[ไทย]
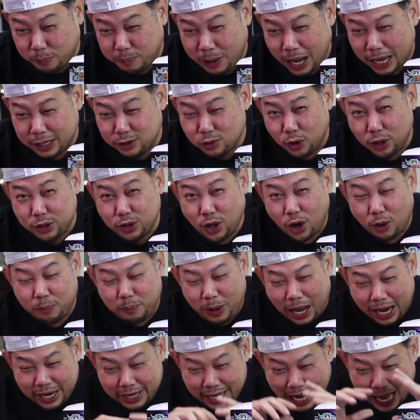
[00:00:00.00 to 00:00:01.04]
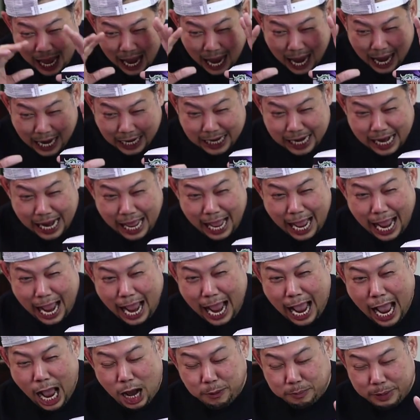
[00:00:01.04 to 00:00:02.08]
ไปตัวต่อไปได้
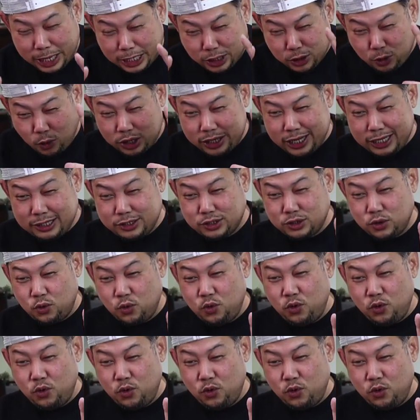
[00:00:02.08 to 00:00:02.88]
แล้วเป็นตัวที่